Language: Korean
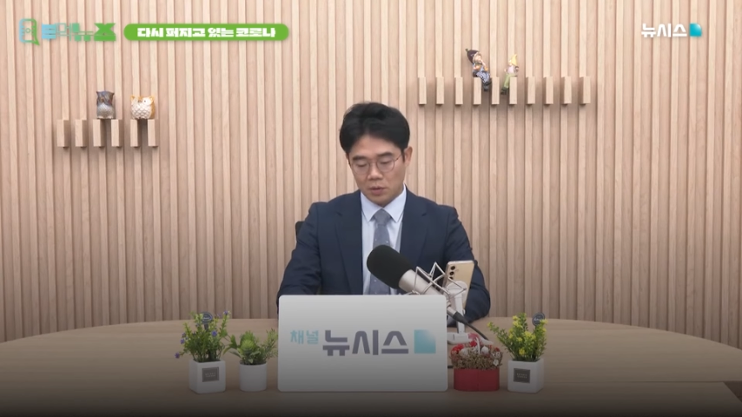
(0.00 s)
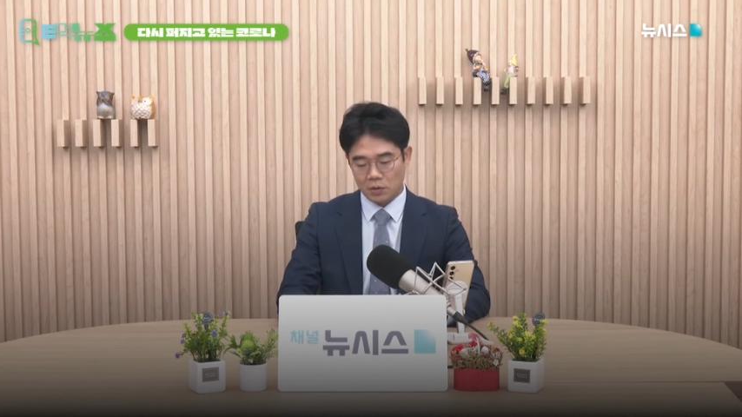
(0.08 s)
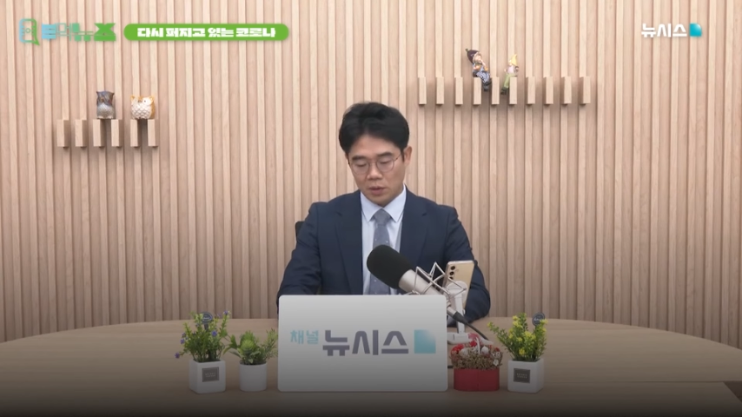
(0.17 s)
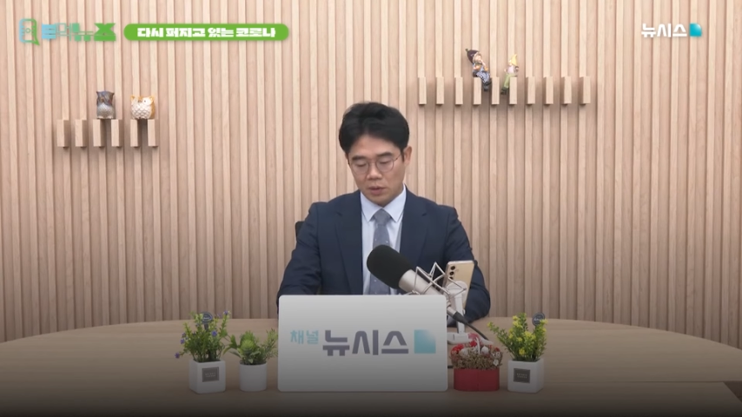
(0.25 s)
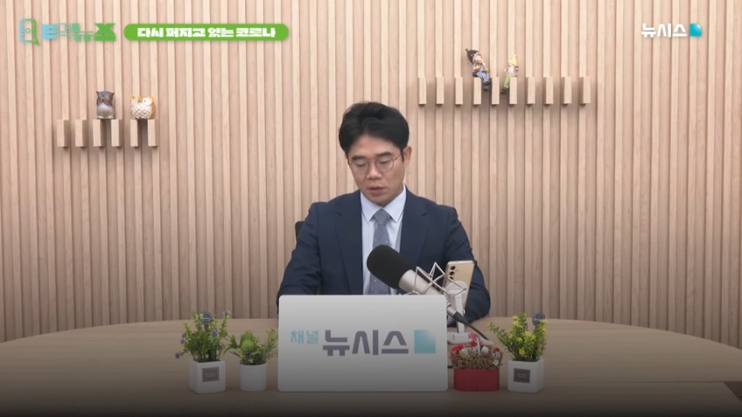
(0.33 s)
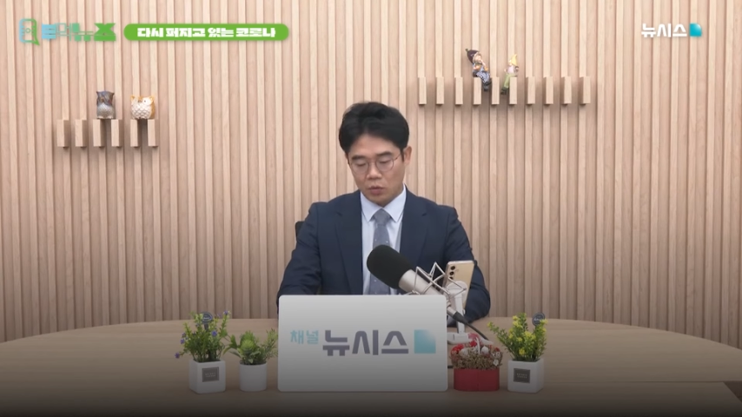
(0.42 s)

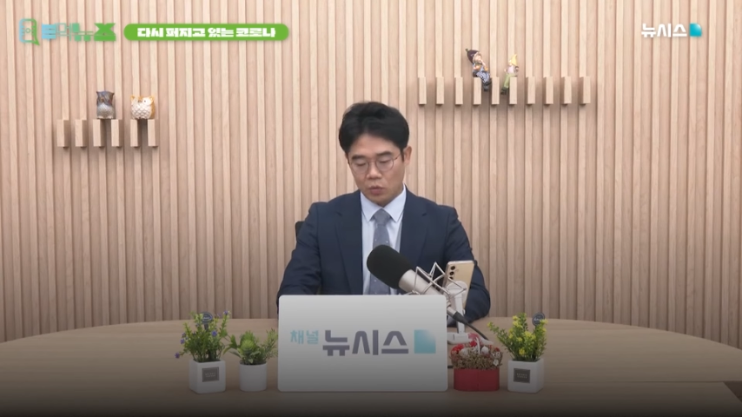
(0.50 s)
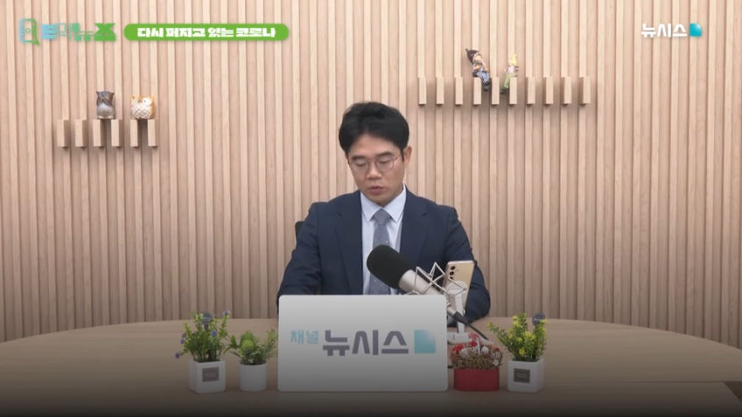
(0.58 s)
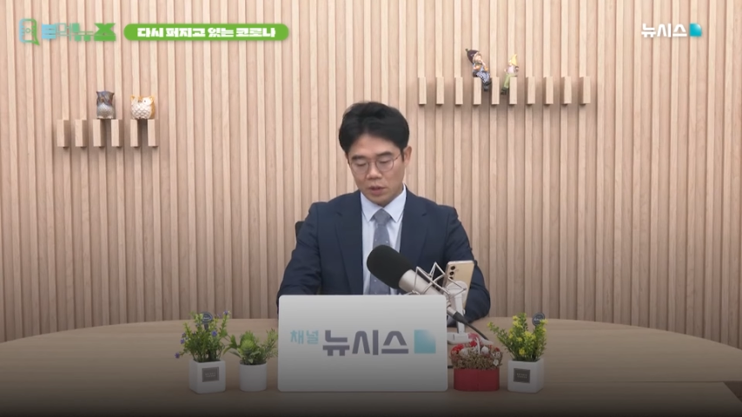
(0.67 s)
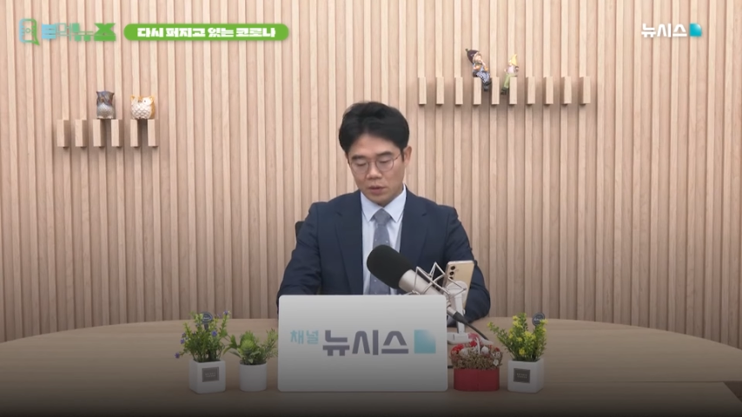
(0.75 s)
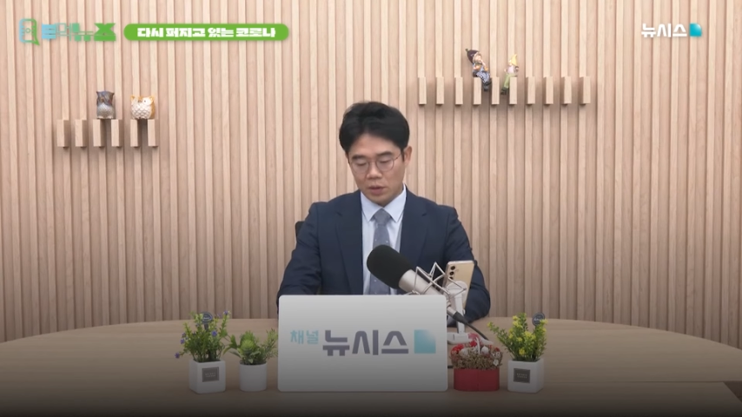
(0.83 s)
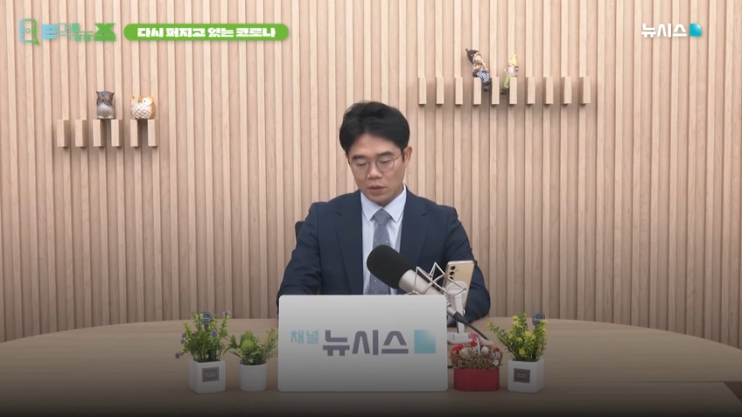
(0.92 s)
상당히
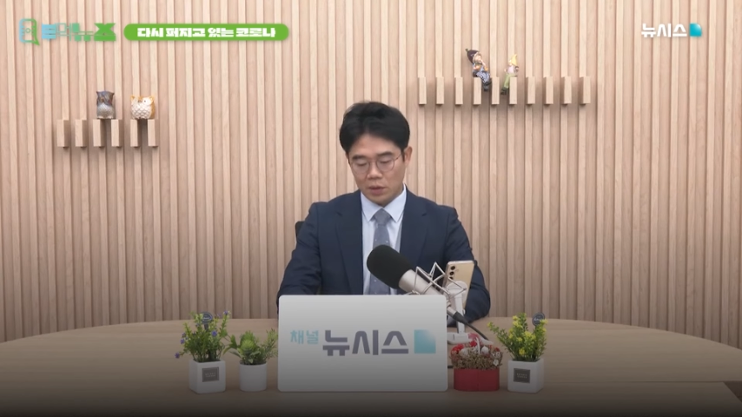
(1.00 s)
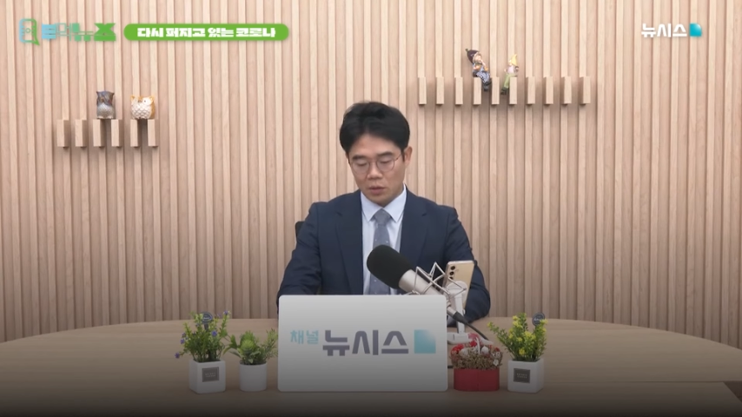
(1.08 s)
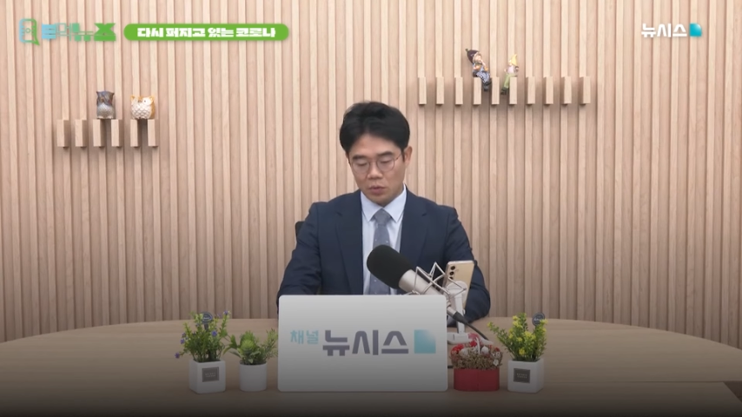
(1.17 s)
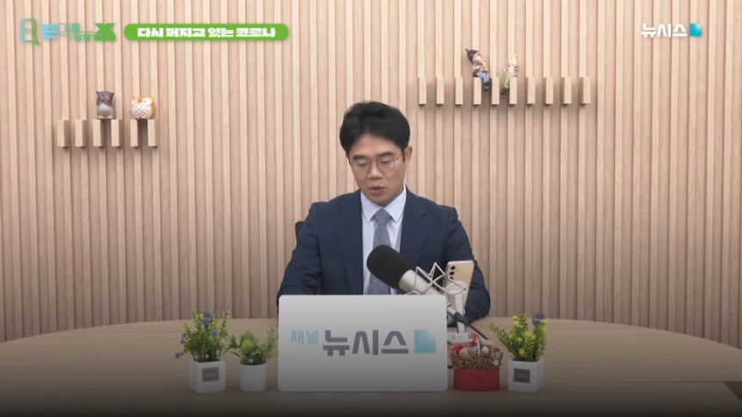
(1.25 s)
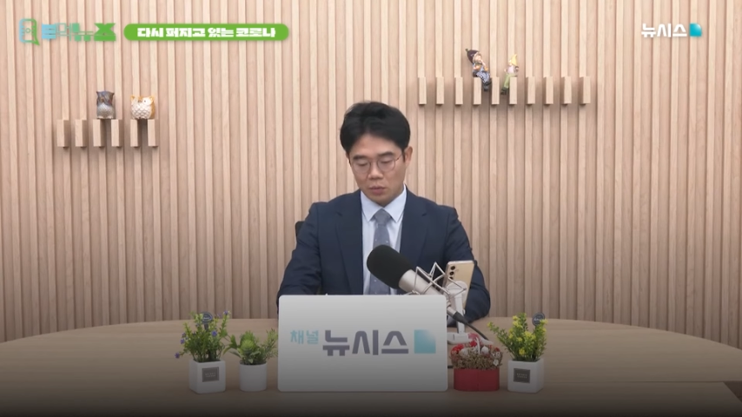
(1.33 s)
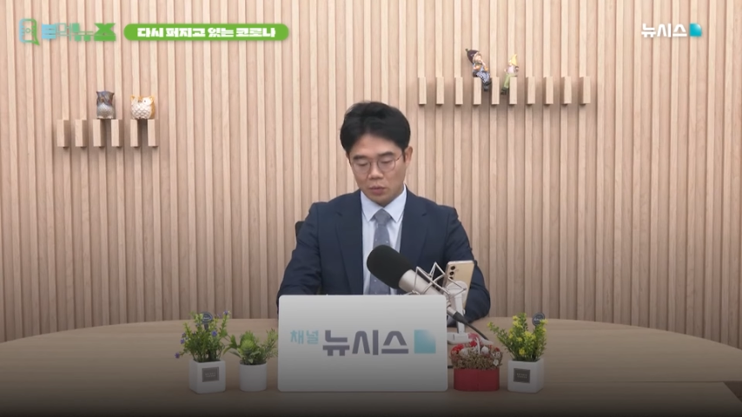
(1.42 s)
고생을
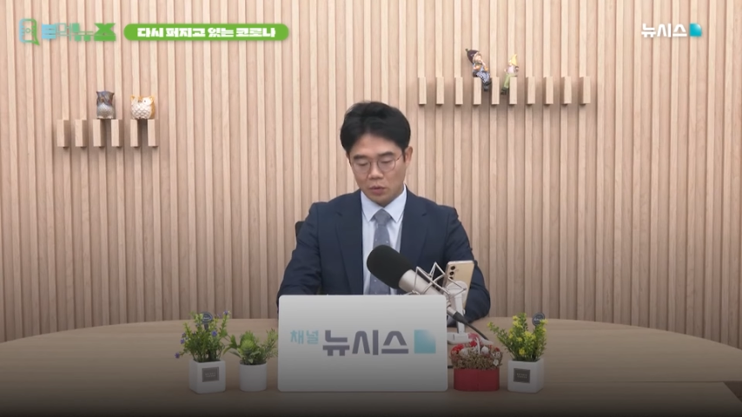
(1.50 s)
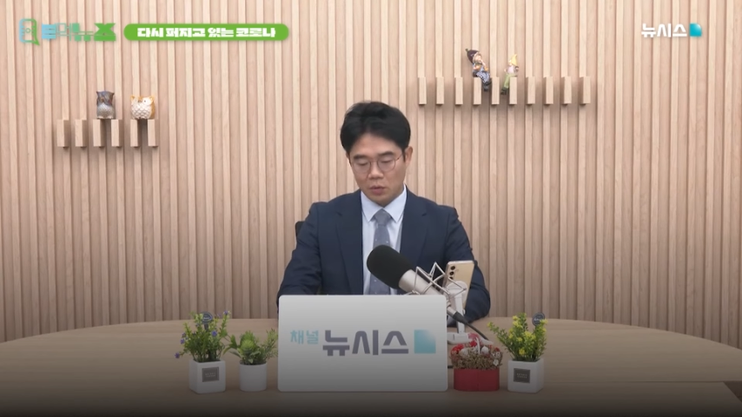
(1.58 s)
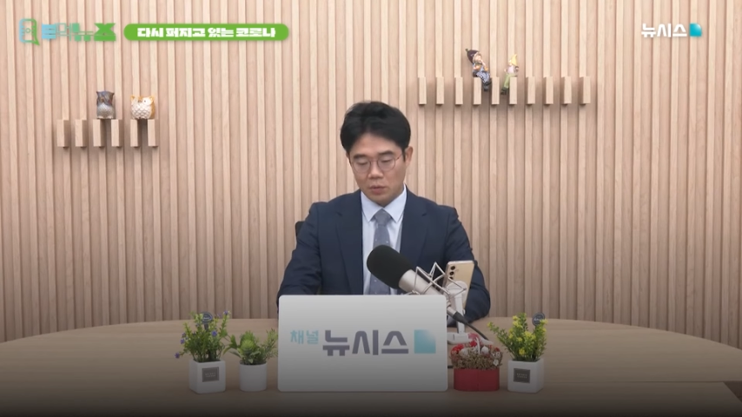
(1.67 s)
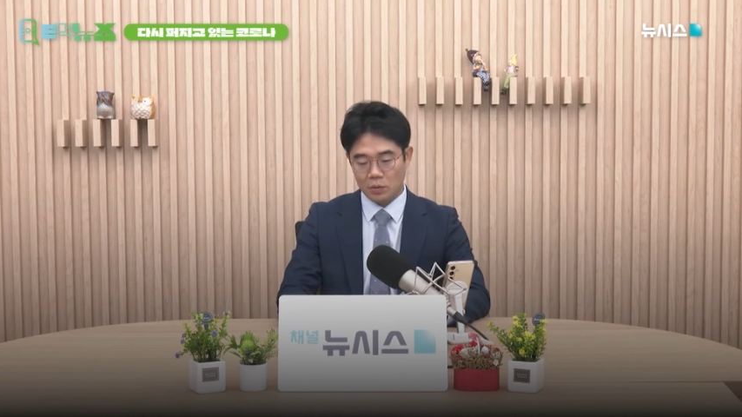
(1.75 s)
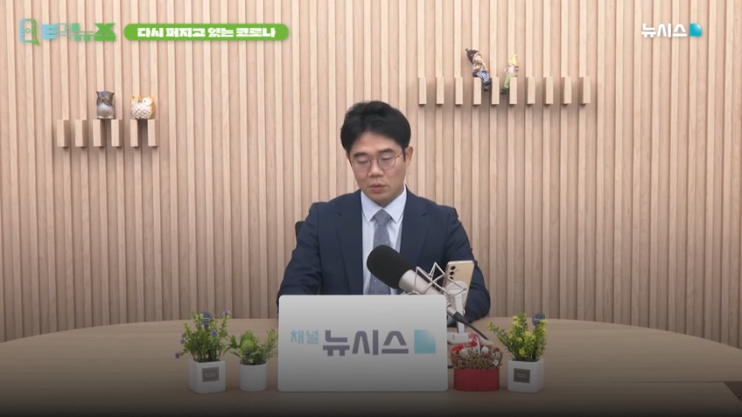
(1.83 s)
했다고 하고요.